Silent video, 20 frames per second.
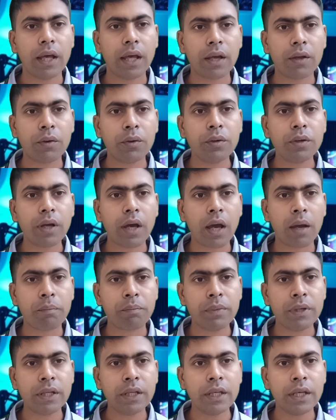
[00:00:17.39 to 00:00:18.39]
এখন
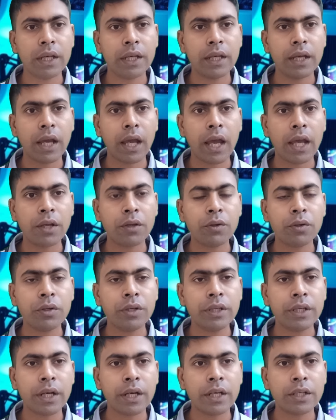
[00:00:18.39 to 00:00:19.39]
আপনি এই আয়কর
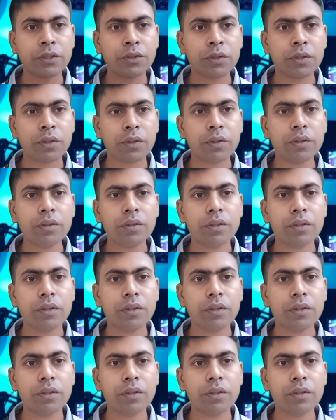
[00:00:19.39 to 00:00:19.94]
রিটার্নের জন্য